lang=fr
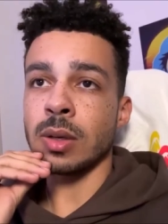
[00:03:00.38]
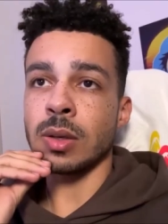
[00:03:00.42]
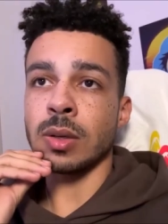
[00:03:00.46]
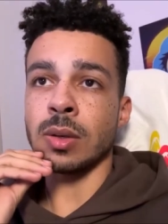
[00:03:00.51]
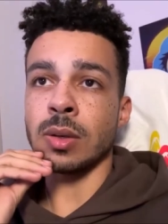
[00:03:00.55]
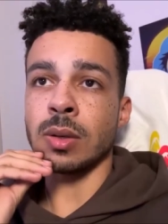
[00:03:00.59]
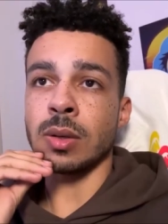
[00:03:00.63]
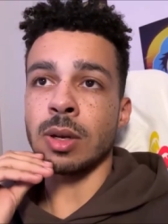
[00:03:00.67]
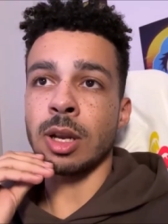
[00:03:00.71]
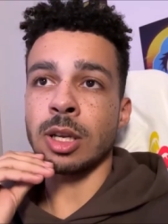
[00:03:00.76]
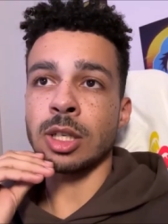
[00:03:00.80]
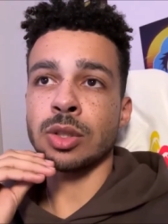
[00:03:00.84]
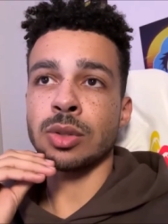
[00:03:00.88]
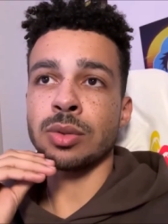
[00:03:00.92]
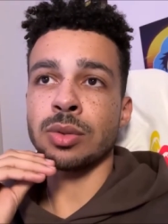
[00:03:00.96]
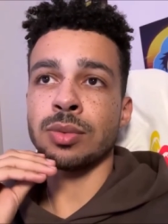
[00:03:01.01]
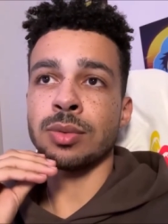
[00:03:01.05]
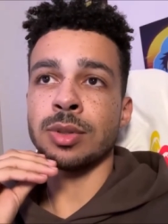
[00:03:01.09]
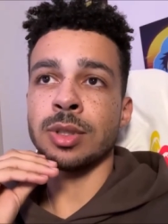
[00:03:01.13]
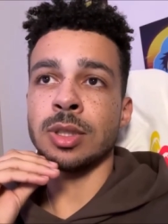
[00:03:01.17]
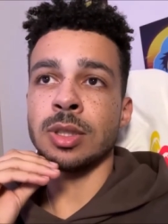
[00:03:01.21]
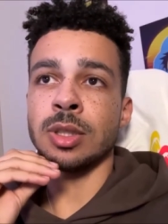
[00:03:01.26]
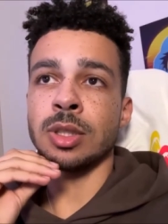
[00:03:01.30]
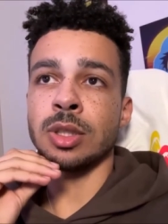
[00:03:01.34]
euh, Là, je
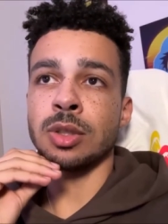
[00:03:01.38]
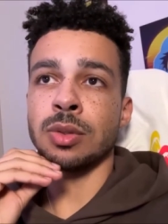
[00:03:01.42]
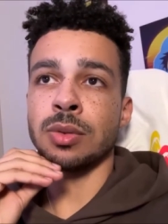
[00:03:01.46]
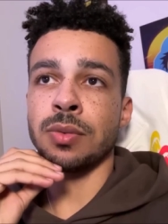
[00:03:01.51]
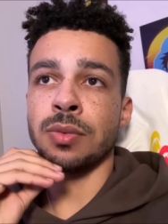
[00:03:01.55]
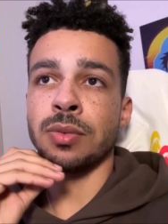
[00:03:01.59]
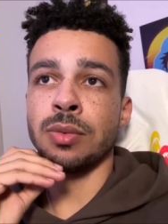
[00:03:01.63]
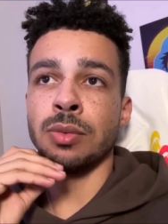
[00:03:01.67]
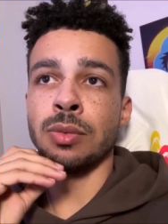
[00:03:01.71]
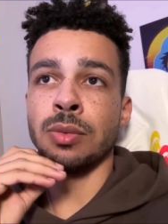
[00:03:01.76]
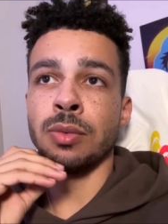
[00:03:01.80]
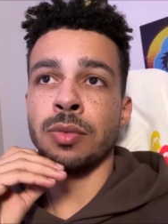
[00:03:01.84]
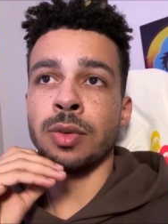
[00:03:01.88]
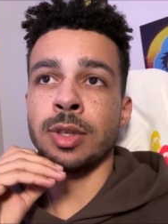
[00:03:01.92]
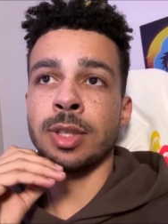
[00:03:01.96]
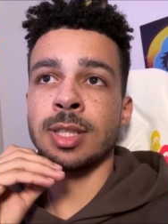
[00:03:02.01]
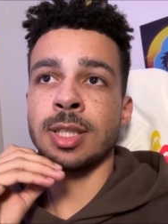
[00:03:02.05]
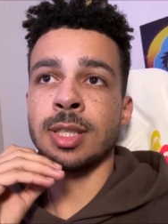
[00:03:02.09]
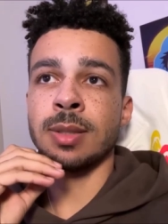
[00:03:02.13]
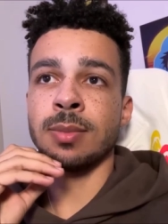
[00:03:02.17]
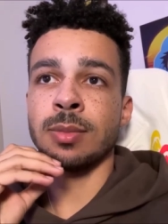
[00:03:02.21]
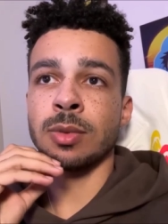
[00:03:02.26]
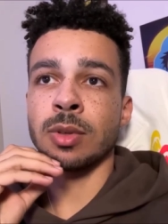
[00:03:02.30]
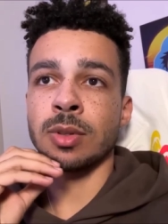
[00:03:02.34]
suis, une
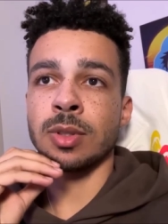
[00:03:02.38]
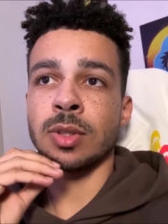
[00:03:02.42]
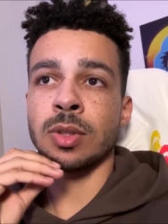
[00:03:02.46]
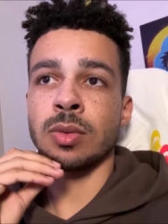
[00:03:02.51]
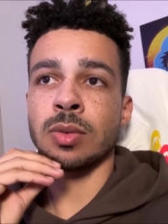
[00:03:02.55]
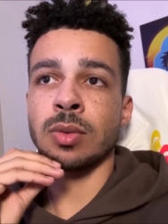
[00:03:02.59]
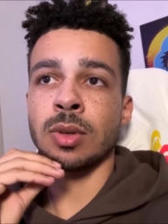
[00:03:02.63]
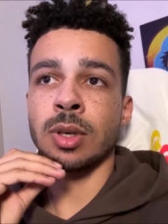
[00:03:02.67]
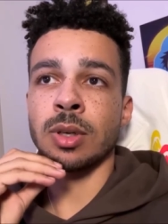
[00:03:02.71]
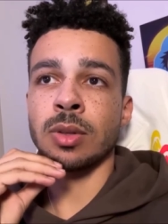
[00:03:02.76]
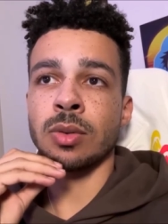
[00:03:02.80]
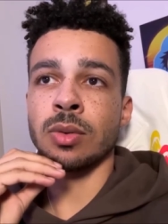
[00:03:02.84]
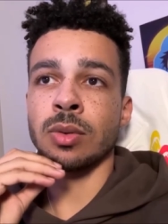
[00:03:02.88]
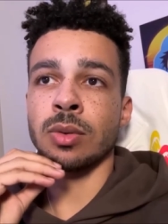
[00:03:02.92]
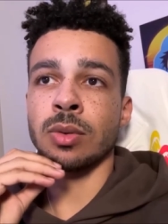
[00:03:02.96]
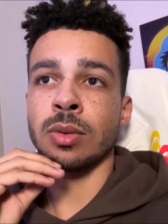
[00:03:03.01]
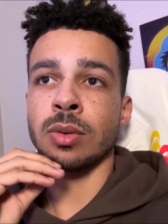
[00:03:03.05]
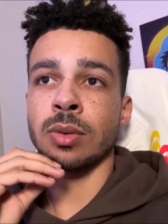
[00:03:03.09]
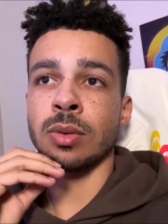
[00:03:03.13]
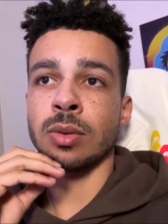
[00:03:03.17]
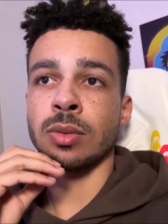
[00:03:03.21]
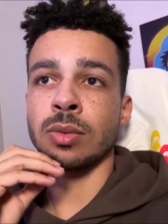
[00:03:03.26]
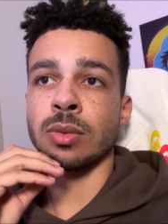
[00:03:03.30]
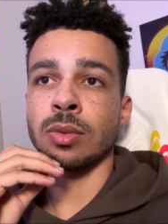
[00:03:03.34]
victime dans l'histoire de...
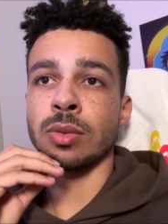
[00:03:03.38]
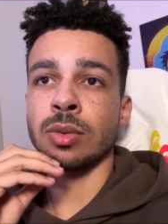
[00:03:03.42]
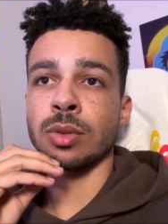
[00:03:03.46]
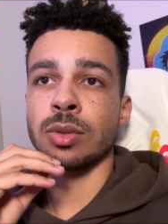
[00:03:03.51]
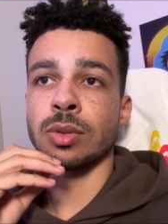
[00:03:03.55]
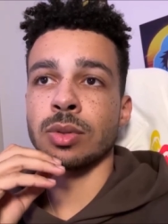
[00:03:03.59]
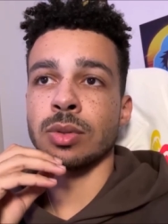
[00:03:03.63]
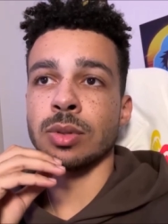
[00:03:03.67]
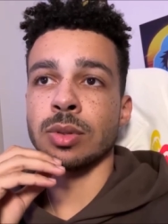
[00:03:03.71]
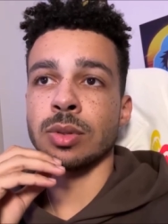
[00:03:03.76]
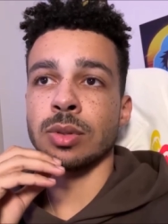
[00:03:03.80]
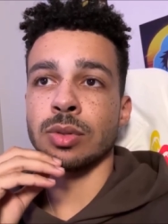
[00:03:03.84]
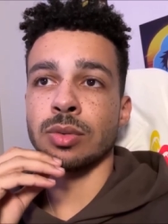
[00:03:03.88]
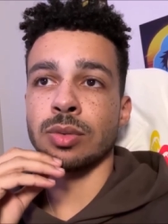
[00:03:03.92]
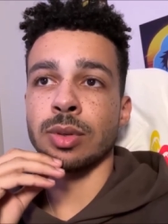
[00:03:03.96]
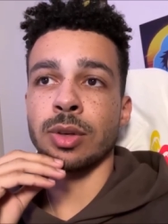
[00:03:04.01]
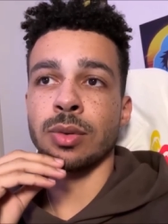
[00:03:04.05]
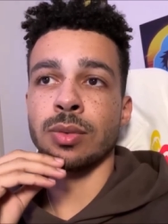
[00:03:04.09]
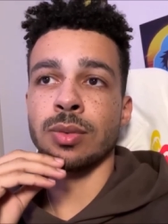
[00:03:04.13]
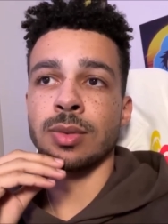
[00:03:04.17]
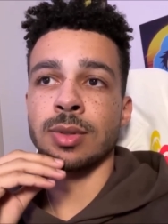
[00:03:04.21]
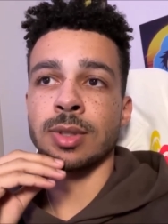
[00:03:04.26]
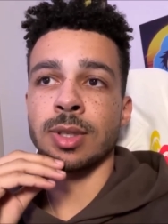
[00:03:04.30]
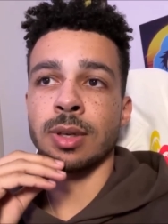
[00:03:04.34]
Euh, donc je suis,
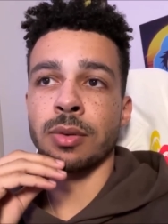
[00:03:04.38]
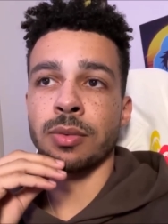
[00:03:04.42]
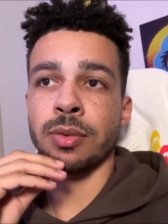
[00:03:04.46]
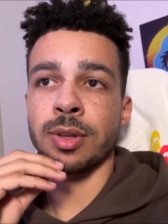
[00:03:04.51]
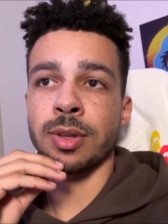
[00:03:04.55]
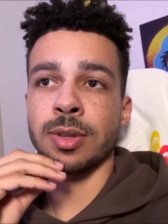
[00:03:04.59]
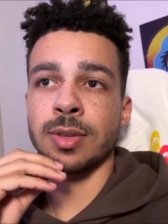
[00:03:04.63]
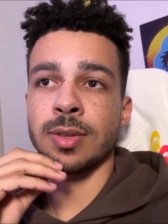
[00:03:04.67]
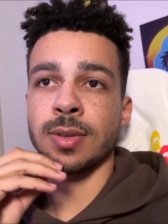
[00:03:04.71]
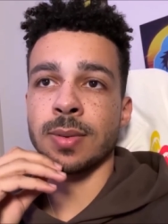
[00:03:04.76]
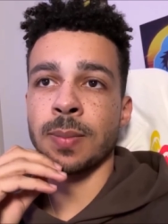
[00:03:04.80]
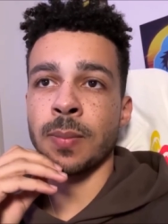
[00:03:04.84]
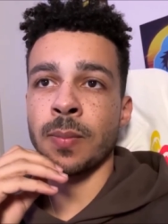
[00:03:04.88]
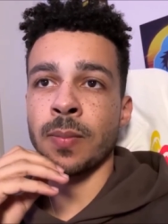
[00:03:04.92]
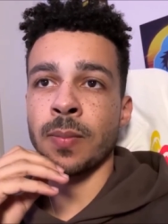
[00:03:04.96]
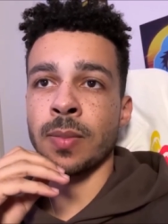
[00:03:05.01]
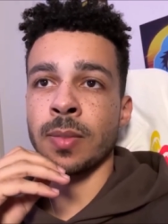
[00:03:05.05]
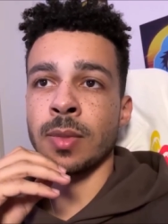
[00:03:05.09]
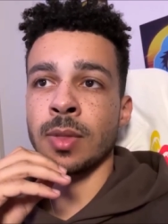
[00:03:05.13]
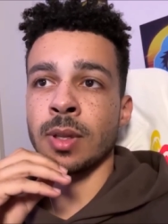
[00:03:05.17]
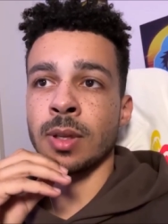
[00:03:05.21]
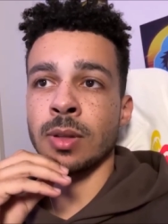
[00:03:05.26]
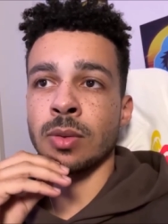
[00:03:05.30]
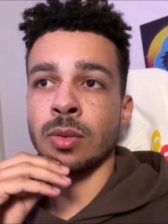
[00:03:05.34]
accusé, en fait,
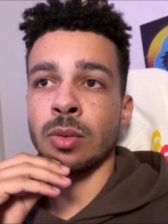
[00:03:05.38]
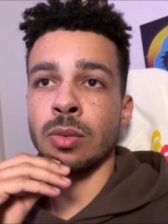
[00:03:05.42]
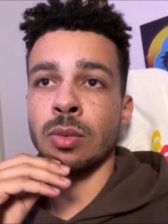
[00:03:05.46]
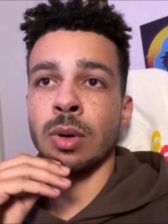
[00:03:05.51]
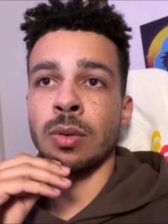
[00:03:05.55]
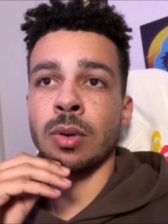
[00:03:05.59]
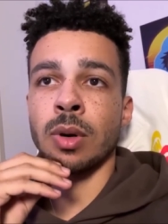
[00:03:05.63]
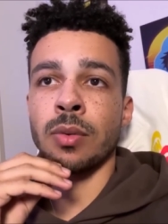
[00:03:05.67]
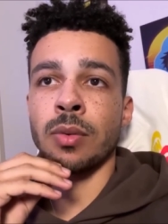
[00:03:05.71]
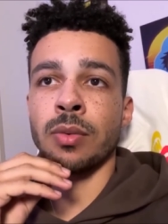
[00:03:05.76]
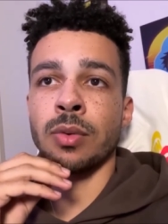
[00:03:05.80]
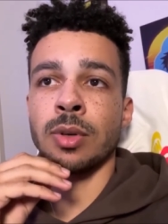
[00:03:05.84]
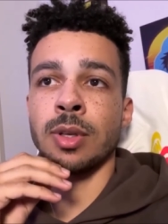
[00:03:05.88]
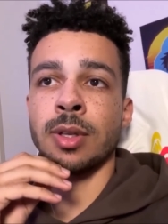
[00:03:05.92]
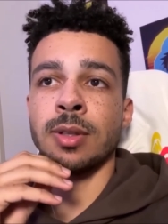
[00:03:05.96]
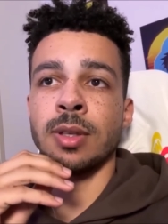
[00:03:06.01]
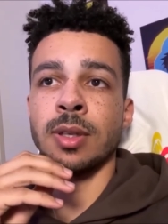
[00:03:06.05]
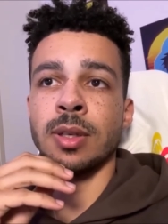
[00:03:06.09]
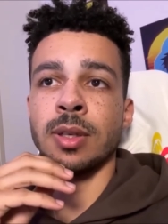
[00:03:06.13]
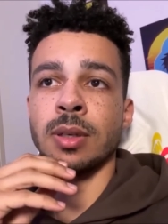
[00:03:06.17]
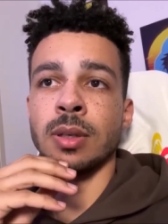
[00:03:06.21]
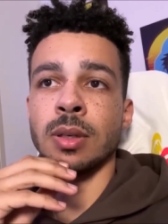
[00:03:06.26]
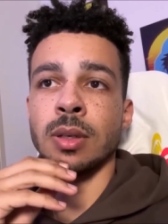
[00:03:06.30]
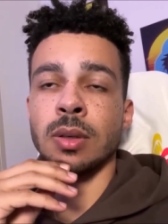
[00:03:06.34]
de lui avoir volé
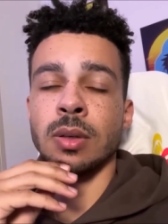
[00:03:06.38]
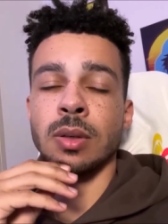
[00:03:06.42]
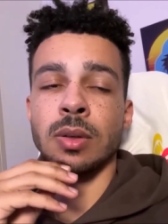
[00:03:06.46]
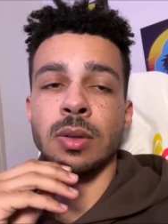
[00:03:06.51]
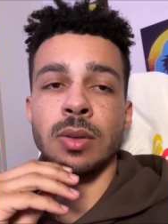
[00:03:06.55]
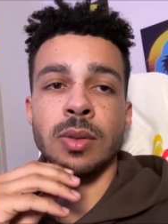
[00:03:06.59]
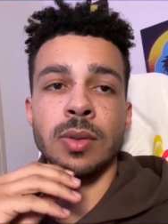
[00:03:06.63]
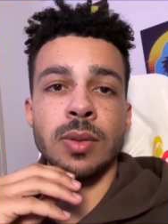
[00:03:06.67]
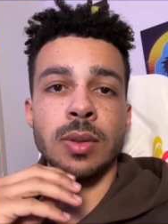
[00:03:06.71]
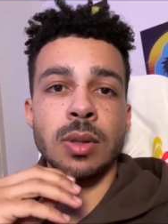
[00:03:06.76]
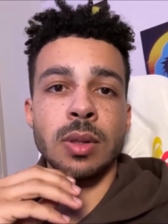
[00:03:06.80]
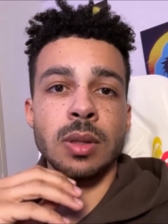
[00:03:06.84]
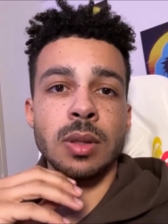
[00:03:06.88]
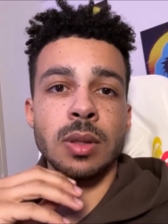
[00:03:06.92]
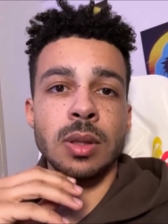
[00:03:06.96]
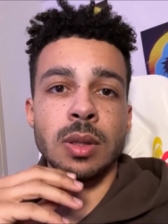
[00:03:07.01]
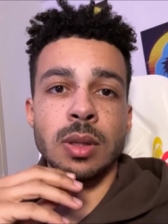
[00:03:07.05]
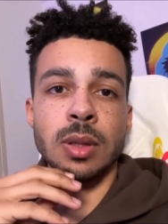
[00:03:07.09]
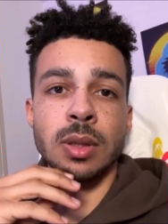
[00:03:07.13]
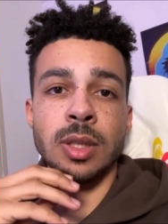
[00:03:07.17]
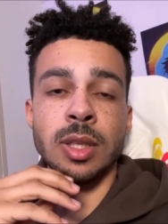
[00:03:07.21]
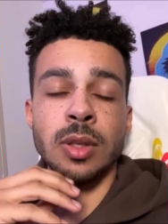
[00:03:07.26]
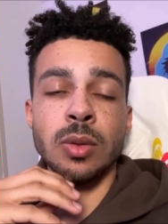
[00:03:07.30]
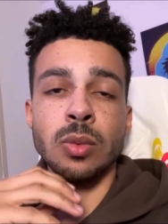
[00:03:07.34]
des,
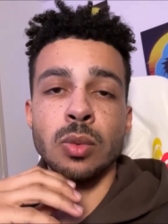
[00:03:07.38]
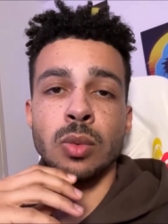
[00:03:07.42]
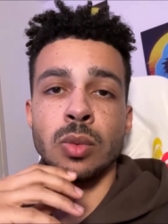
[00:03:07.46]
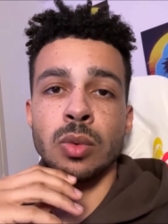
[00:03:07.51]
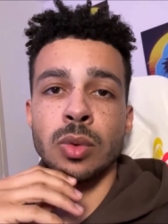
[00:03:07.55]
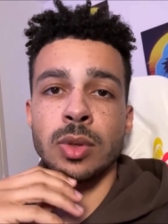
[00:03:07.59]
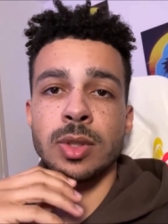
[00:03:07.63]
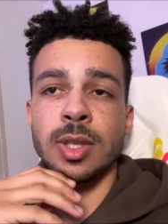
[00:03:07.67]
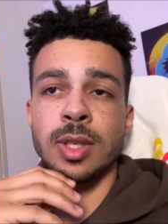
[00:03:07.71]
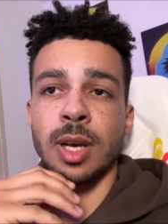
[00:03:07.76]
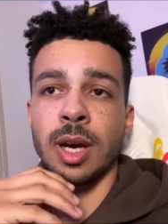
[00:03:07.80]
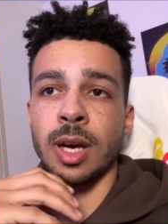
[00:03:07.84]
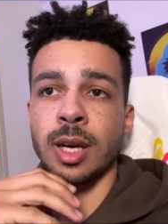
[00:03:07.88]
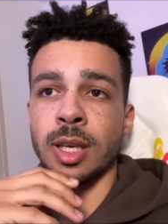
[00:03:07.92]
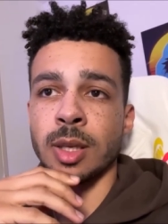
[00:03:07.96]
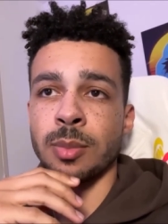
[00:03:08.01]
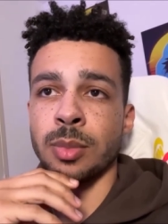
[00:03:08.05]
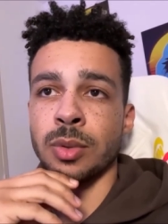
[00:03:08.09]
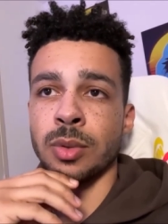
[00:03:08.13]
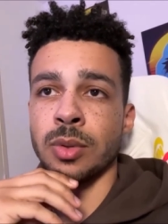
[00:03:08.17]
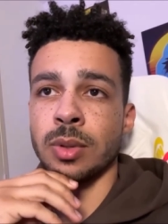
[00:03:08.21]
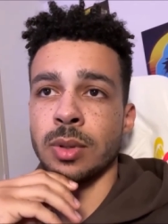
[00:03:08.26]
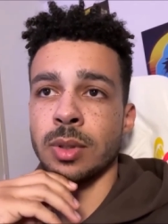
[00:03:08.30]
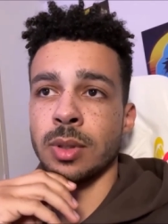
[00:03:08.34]
des nounours
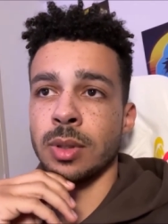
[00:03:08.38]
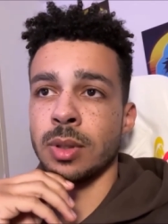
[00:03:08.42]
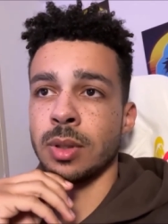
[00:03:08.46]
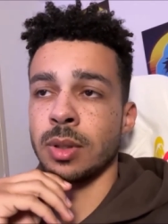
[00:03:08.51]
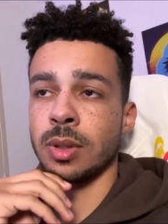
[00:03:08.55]
Haribo.